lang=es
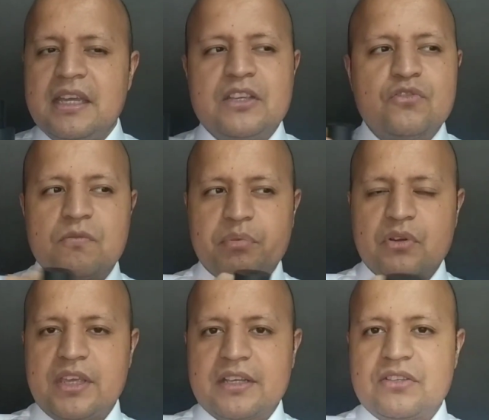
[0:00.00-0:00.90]
Su
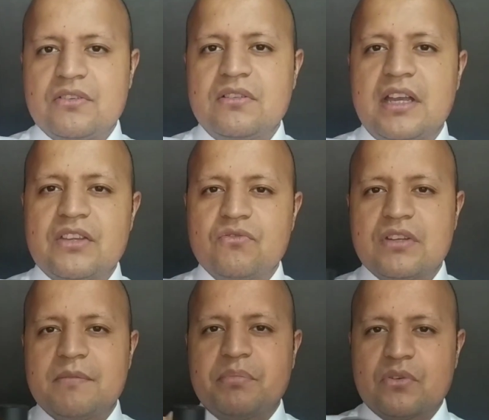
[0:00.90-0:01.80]
proyección es
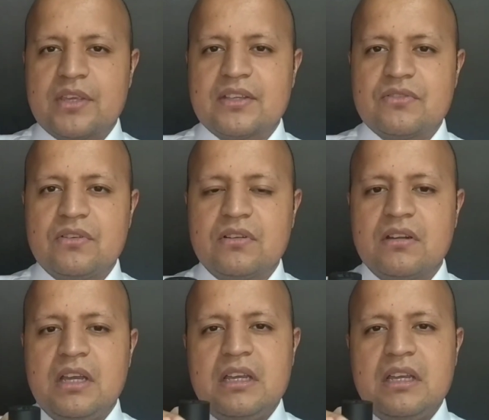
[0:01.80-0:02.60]
una proyección